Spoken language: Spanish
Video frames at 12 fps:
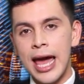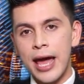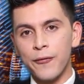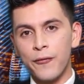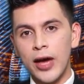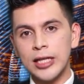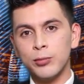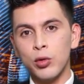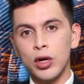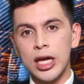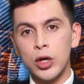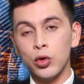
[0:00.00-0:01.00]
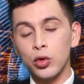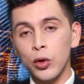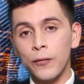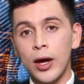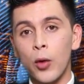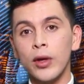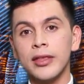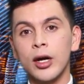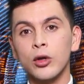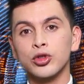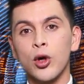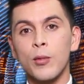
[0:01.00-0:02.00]
En Facebook y YouTube
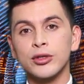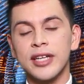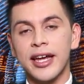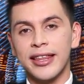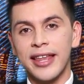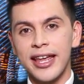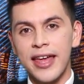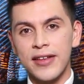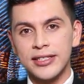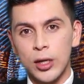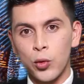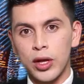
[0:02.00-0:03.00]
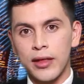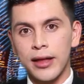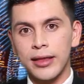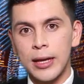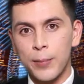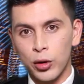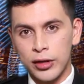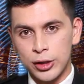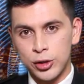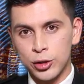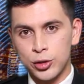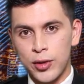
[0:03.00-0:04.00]
encuéntranos como Secretaría de Seguridad y
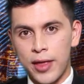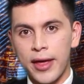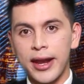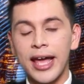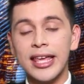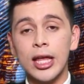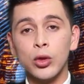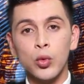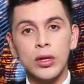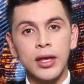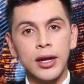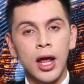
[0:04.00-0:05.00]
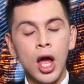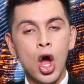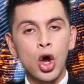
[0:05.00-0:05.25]
Protección Ciudadana y en Twitter